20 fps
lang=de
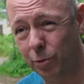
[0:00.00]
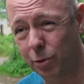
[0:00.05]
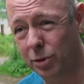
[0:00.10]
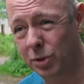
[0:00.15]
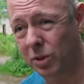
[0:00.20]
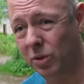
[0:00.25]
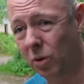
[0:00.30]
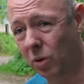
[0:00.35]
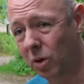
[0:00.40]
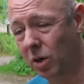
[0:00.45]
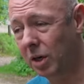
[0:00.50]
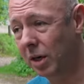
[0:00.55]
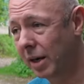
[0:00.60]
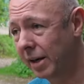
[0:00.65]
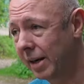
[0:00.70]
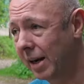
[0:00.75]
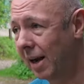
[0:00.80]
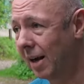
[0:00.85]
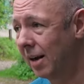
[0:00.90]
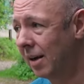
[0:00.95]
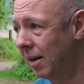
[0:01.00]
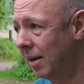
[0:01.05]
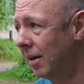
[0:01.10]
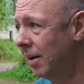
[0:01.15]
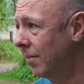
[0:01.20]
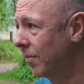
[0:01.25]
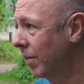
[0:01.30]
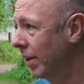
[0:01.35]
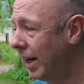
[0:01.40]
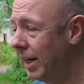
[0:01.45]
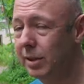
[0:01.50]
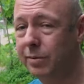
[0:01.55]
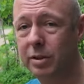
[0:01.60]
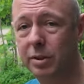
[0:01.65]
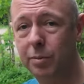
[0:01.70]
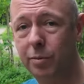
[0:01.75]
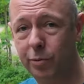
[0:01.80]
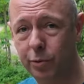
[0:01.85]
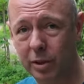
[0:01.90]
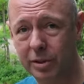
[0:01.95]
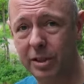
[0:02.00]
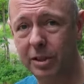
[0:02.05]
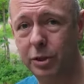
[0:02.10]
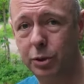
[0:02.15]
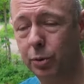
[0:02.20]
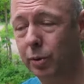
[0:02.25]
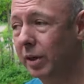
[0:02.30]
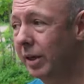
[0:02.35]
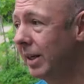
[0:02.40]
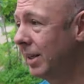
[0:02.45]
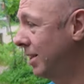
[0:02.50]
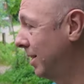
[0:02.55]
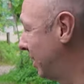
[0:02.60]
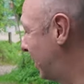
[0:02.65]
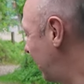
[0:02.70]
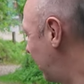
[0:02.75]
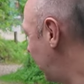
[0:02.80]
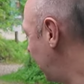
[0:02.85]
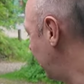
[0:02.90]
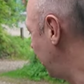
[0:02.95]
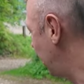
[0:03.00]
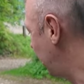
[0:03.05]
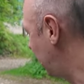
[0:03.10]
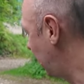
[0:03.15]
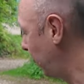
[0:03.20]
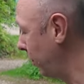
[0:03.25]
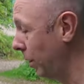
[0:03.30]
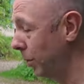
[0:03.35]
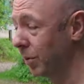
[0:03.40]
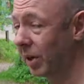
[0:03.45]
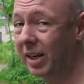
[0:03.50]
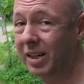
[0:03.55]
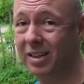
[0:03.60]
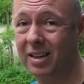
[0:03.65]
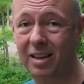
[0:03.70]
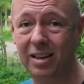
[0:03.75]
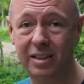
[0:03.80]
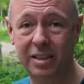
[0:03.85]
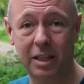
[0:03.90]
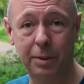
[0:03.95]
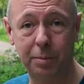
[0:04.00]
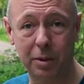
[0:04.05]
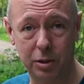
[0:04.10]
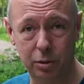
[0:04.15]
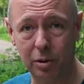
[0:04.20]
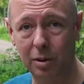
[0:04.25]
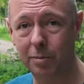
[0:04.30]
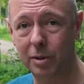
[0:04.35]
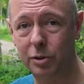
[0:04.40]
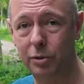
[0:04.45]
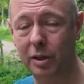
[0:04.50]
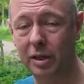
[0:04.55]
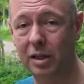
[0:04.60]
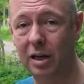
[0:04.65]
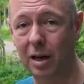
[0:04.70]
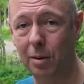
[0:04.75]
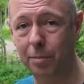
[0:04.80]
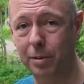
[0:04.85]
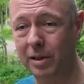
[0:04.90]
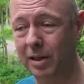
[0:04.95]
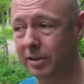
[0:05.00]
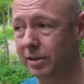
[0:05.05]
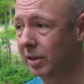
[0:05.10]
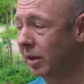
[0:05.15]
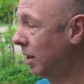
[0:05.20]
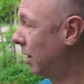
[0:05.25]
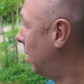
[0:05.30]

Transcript: Fuß noch ja, etwas mit Vorsicht zu genießen. Daher habe ich mir gedacht, ich besorge mir so ein Klapprad.